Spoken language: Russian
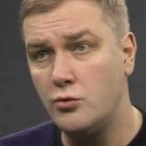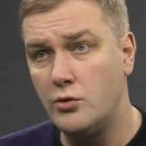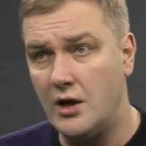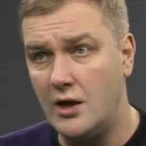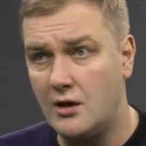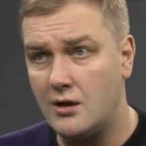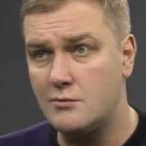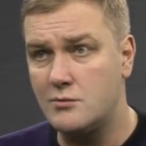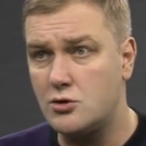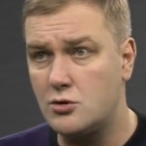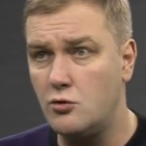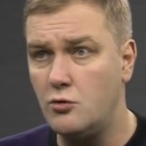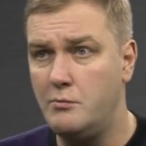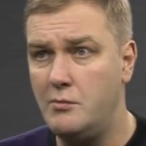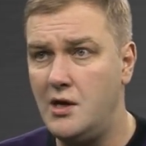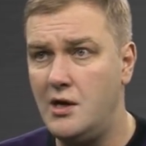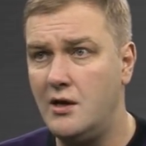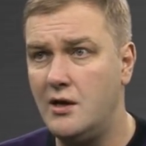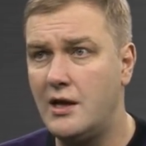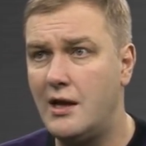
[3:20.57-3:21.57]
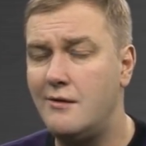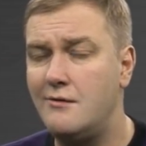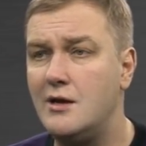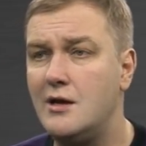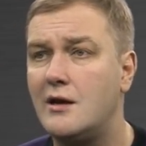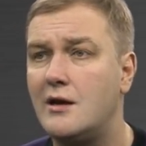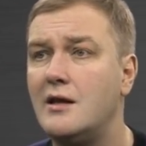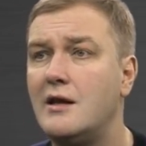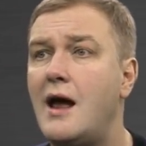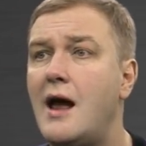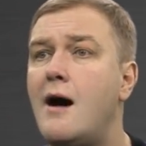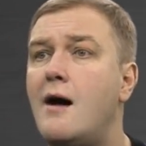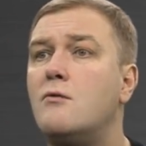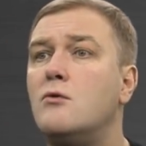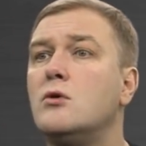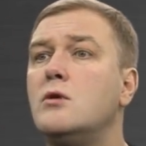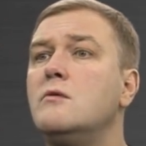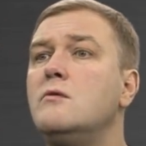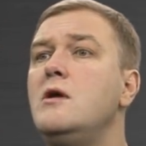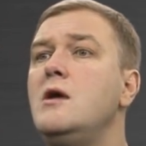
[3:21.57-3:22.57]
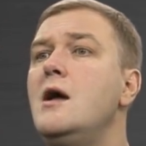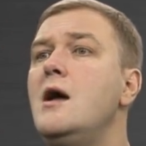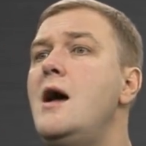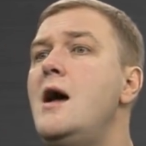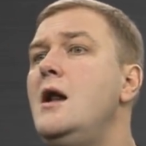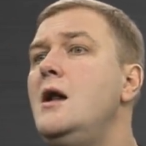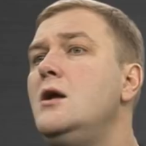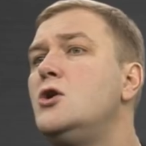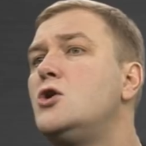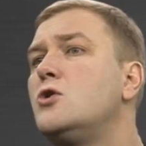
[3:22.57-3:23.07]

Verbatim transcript: на этом срубили, наверное. А вот в реале,